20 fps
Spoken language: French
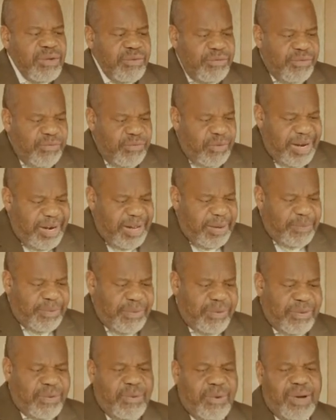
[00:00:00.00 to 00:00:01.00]
Voilà
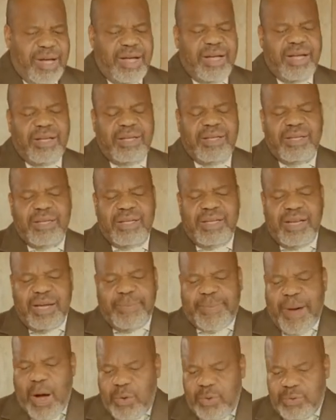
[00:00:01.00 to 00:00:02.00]
pourquoi la
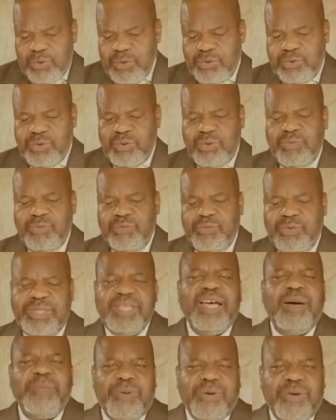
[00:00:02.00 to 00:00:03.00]
parole de Dieu vous
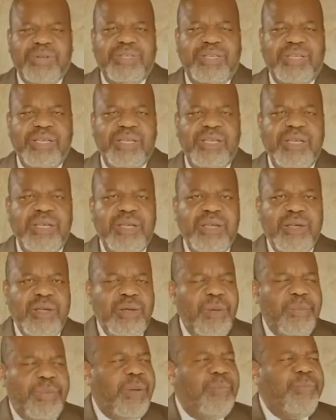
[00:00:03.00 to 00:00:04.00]
est apportée,
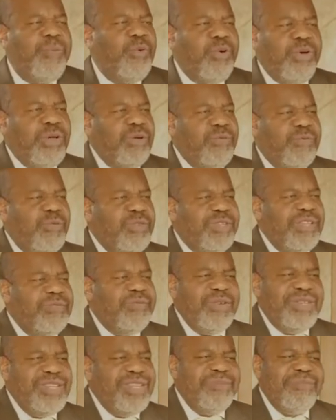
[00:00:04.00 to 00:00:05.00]
pas pour que vous
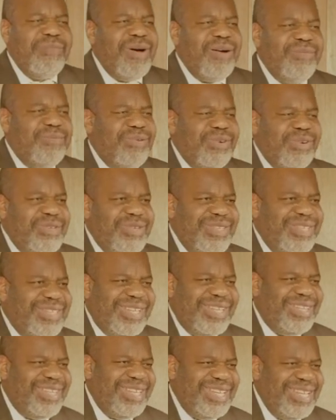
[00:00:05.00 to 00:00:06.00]
deveniez membre d'une
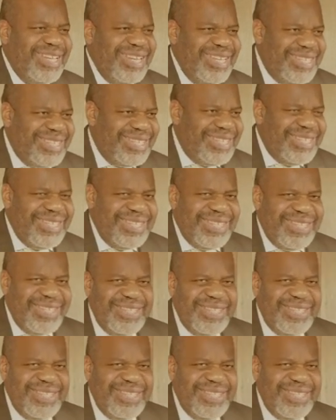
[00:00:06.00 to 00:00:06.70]
certaine église.